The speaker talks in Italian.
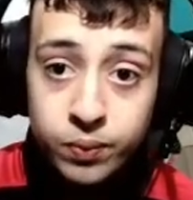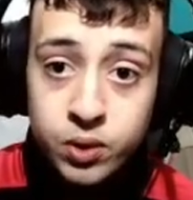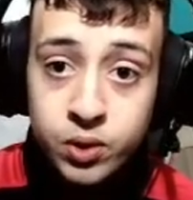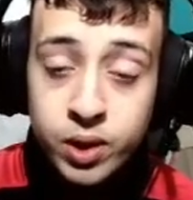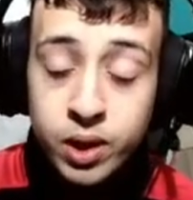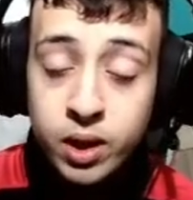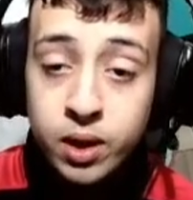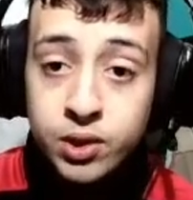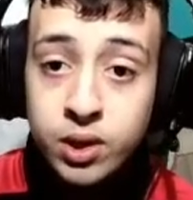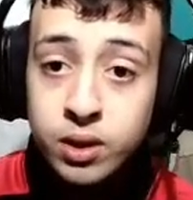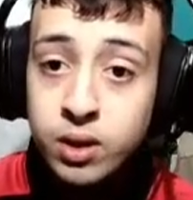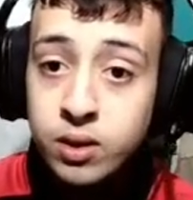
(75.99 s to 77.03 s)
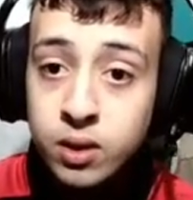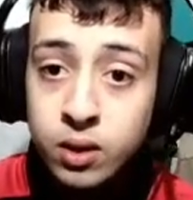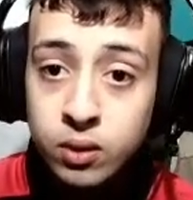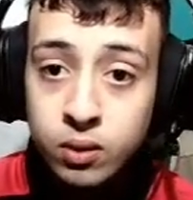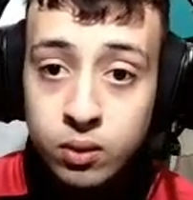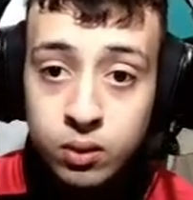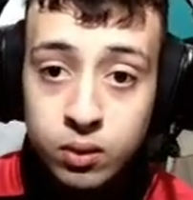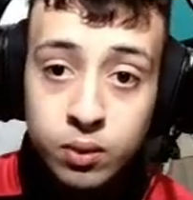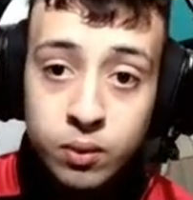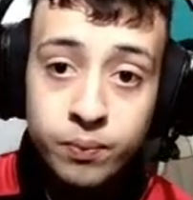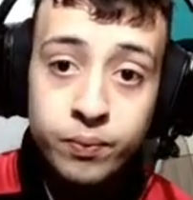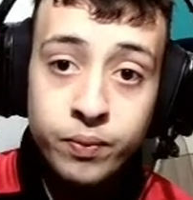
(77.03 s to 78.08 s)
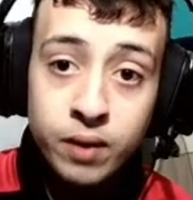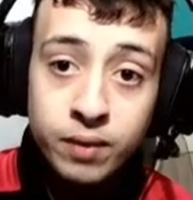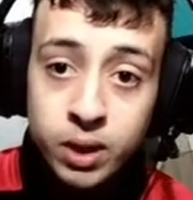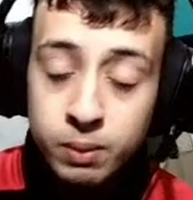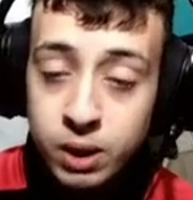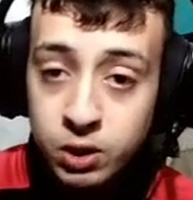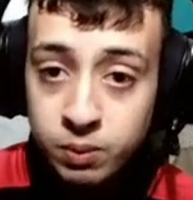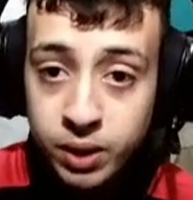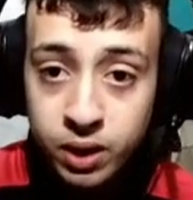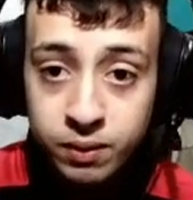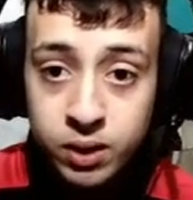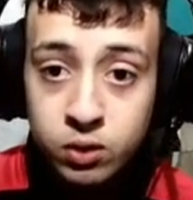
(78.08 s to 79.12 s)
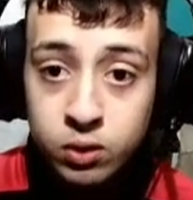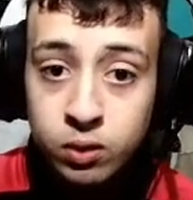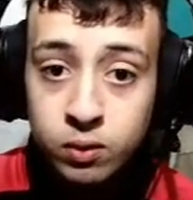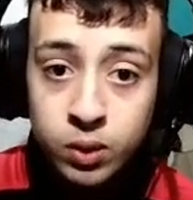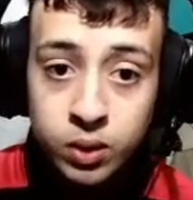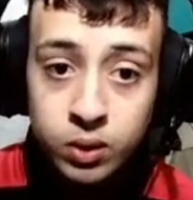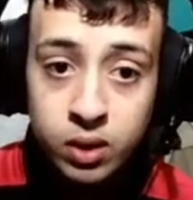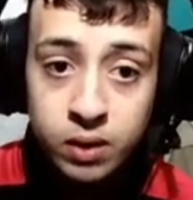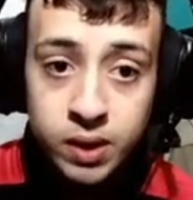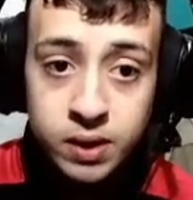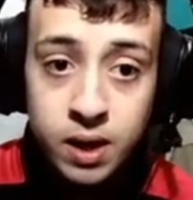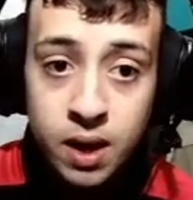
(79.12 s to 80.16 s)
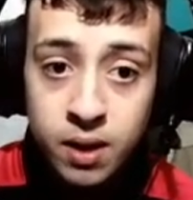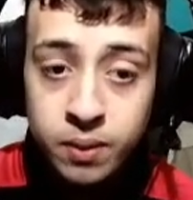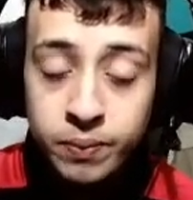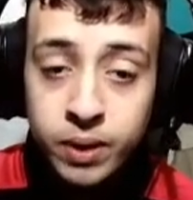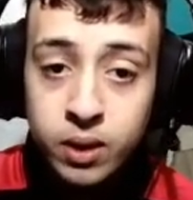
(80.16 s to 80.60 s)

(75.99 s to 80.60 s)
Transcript: C'era gente che ha scritto mm, avete perso perché avete sottovalutato gli avversari.